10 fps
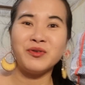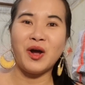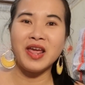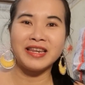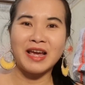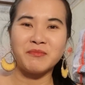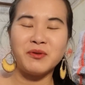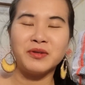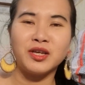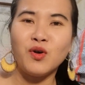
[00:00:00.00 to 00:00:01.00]
hỏi anh chồng
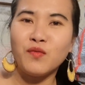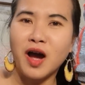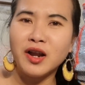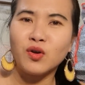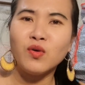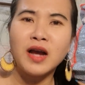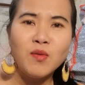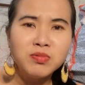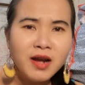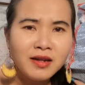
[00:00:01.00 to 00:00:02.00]
luôn thì cô vợ này cô
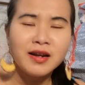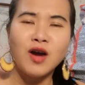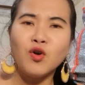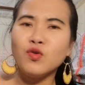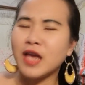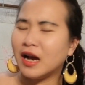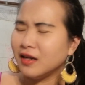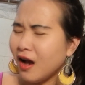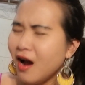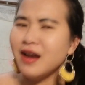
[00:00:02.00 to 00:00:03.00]
khóc nức nở cô giận
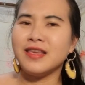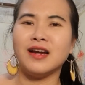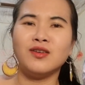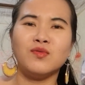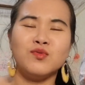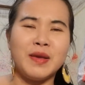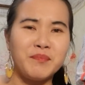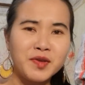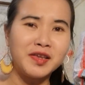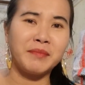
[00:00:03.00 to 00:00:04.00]
ơi là giận luôn cô dậm
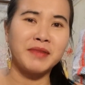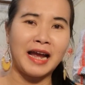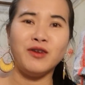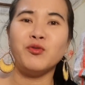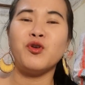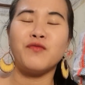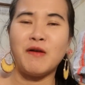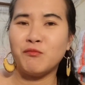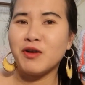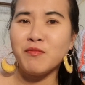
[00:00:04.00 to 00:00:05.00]
chân dậm cẳng cô vô
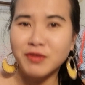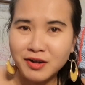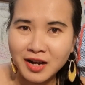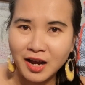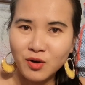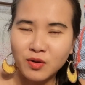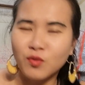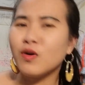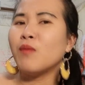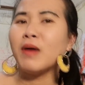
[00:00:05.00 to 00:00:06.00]
phòng cô đóng cửa lại luôn cô
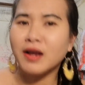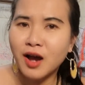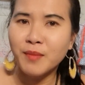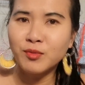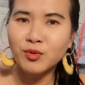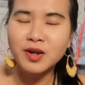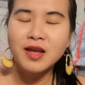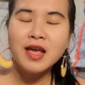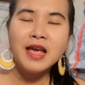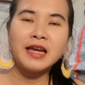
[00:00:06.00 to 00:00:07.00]
không ăn cơm luôn
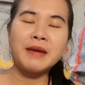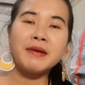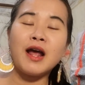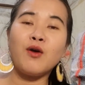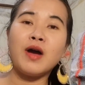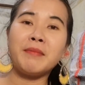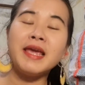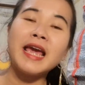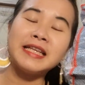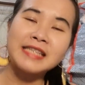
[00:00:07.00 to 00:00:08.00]
cái bắt đầu à, mấy
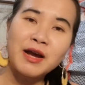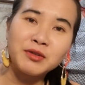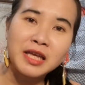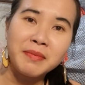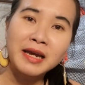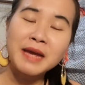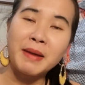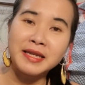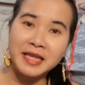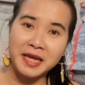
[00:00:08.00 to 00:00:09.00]
ngày sau thì bắt cái bà
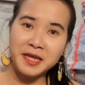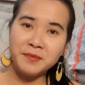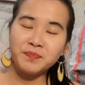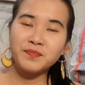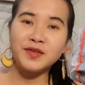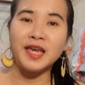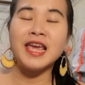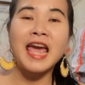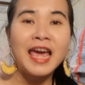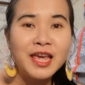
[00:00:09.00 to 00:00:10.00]
chị chị
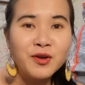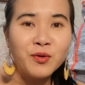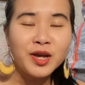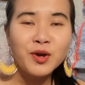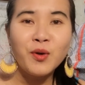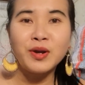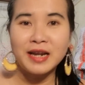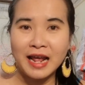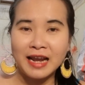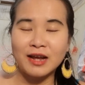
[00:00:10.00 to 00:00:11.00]
hai của cái cô này
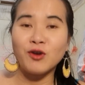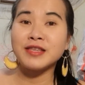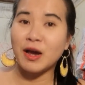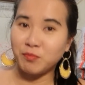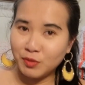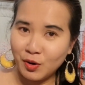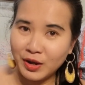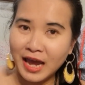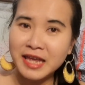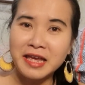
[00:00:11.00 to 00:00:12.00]
nè là có chồng rồi
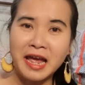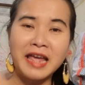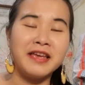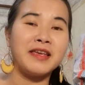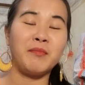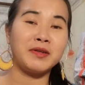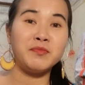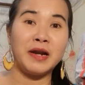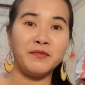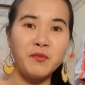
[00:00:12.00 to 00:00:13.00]
hay hai vợ chồng sống
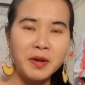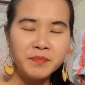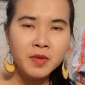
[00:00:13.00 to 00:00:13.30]
hạnh phúc lắm